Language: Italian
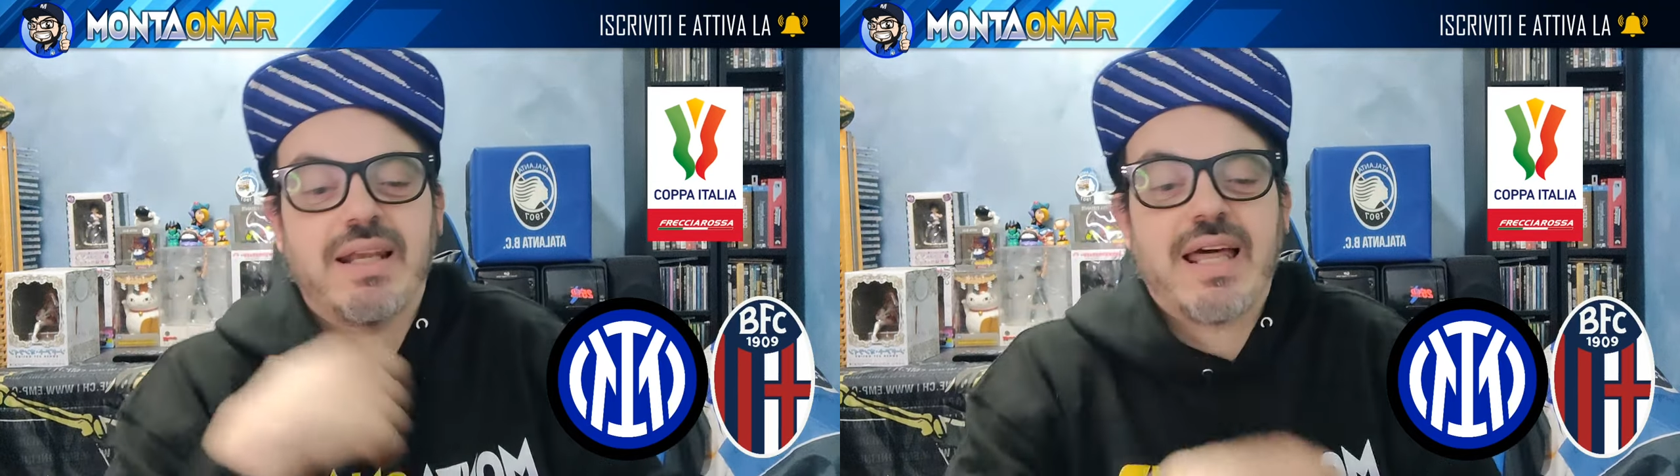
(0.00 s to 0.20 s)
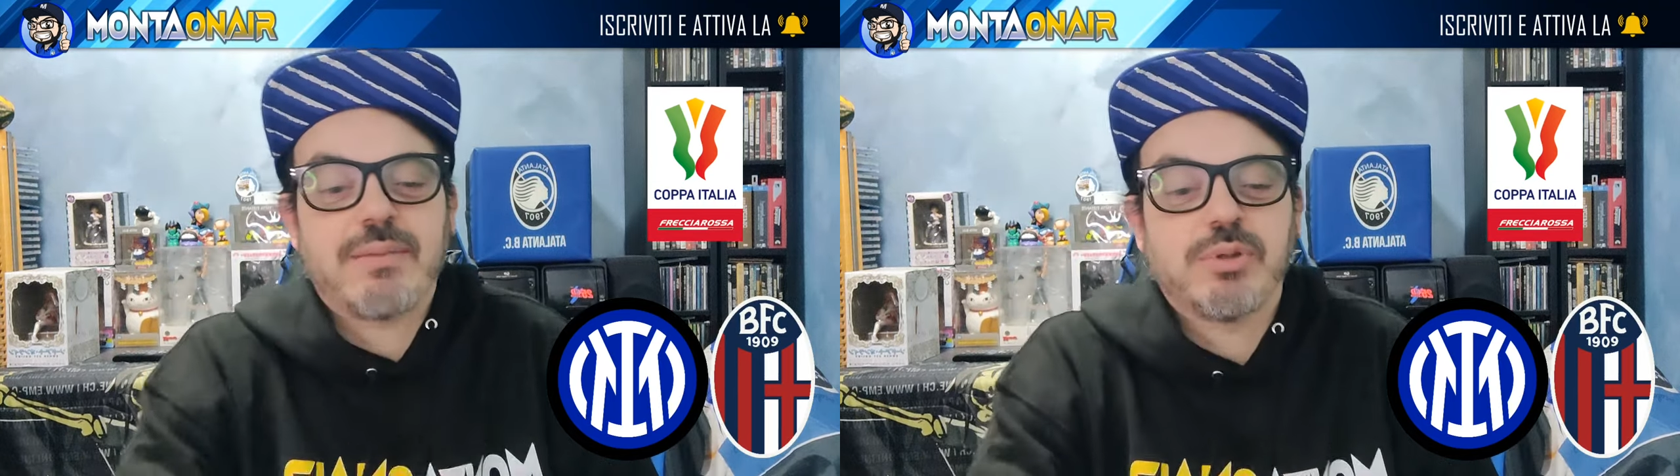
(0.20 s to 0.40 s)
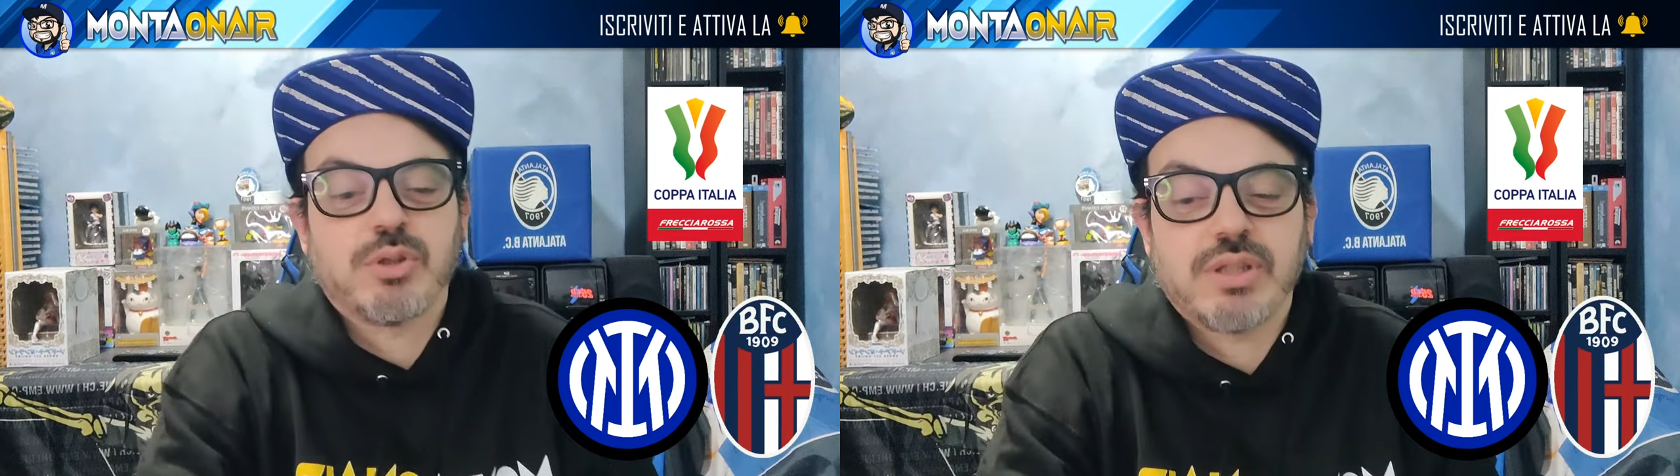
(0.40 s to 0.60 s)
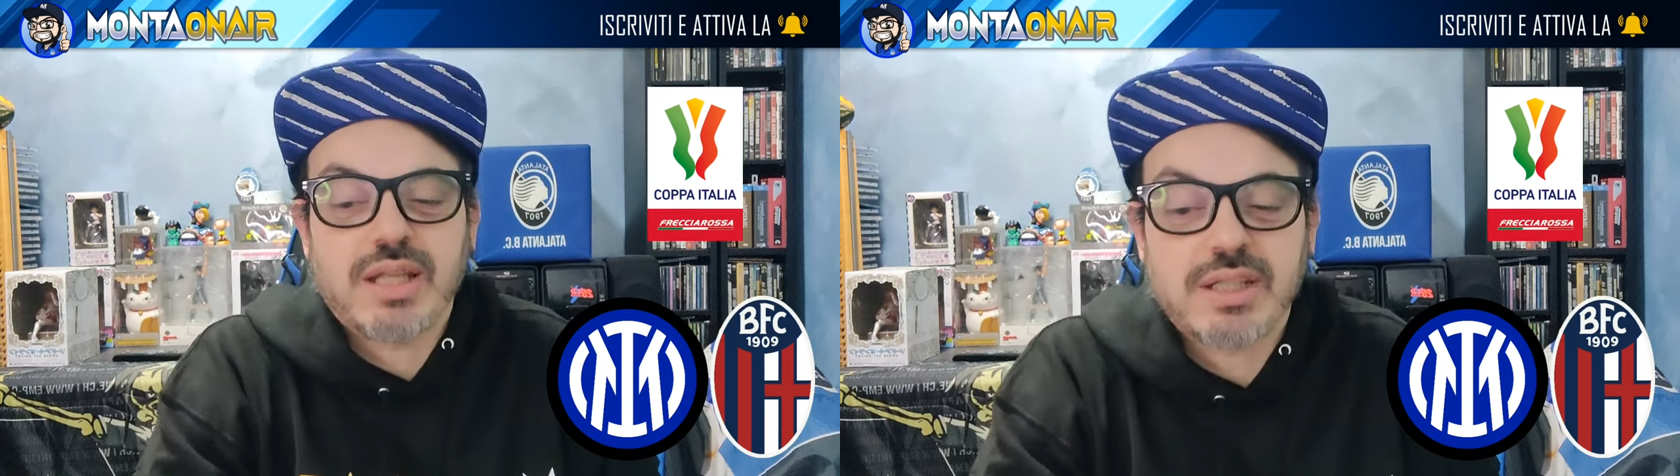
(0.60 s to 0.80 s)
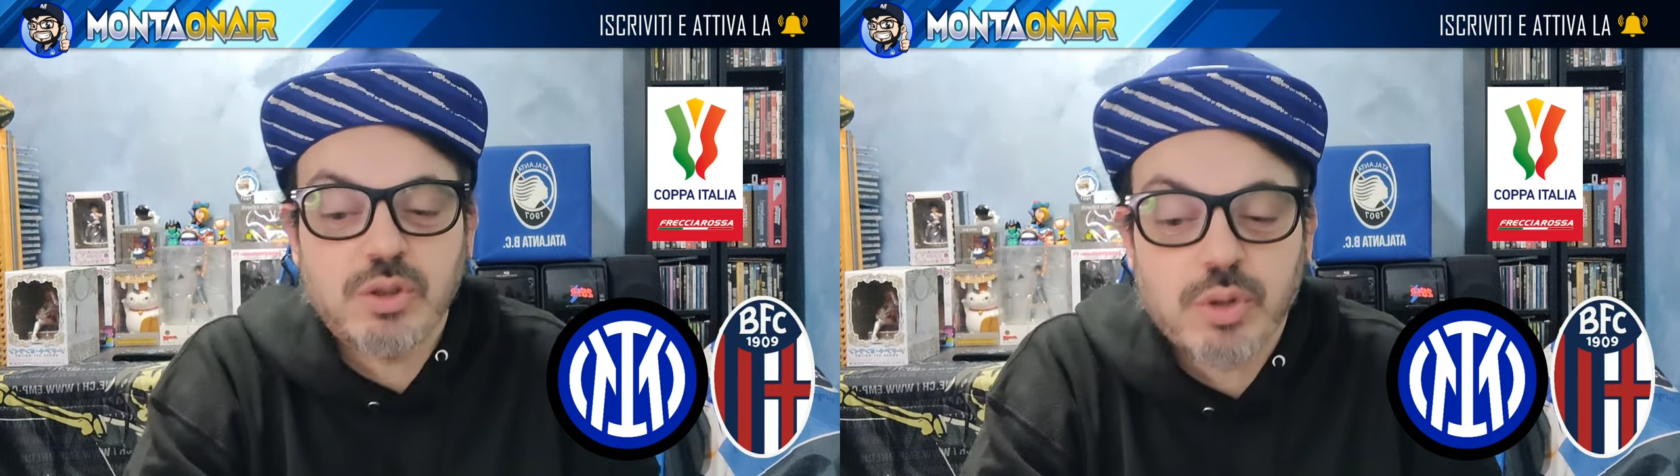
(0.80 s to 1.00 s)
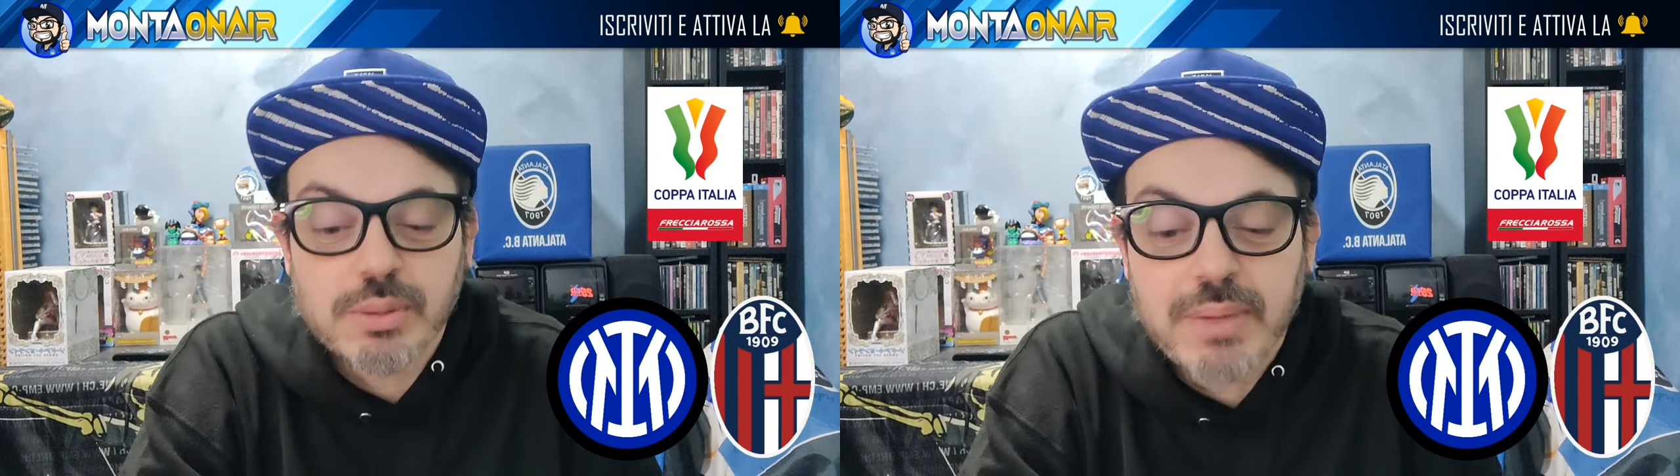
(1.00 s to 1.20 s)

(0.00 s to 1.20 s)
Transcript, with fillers: l'arbitro dal rigore.